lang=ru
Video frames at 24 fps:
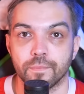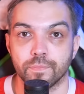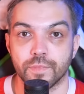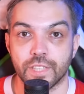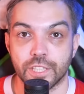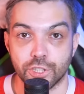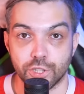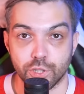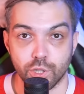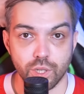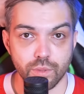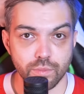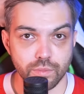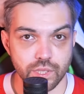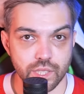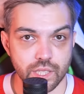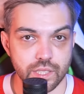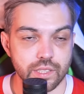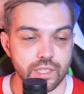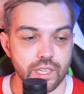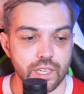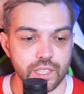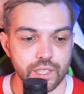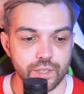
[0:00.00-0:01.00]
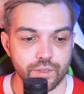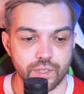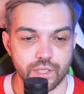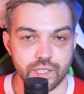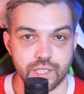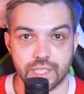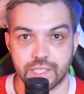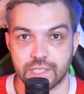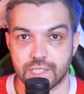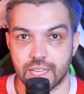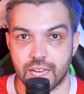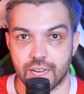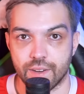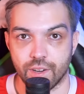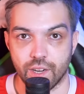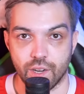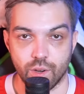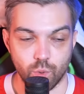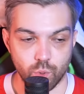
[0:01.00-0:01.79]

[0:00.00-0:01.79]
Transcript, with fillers: Начнем со стартового состава.